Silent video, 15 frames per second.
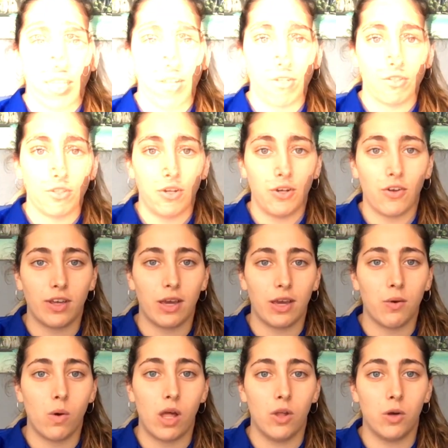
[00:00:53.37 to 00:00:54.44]
Ya no solo que
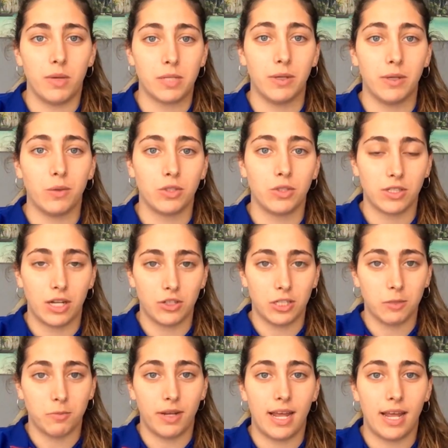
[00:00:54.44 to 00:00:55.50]
he jugado más minutos de
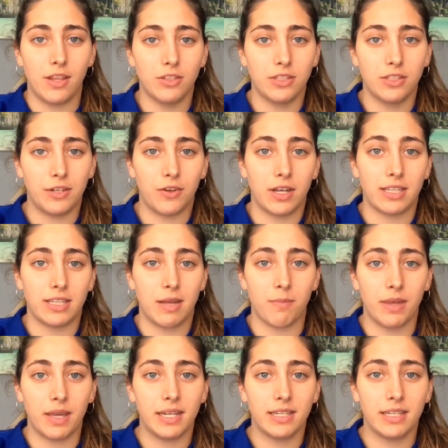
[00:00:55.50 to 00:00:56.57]
los esperados, sino que
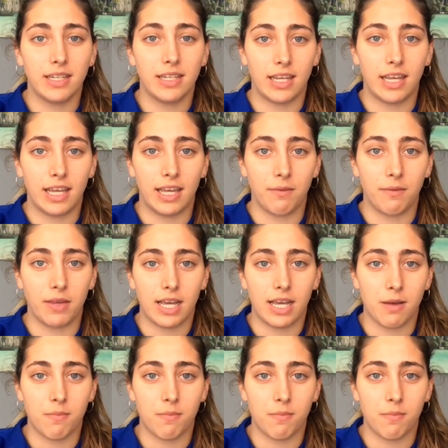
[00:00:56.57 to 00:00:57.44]
también eh,